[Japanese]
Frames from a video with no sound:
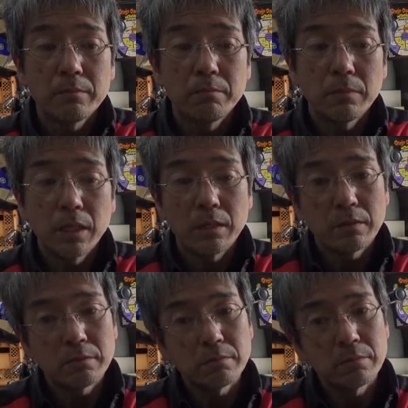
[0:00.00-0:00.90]
うん、
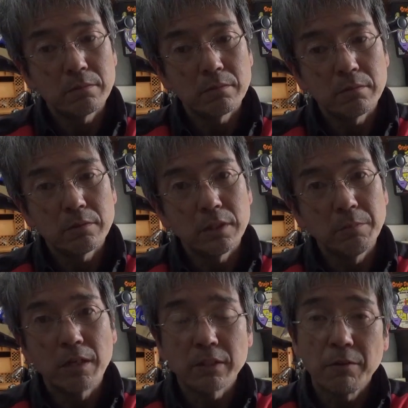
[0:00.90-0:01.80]
まあ、2
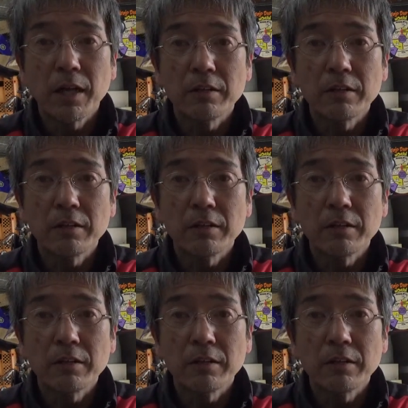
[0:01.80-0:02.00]
万ぐらいは上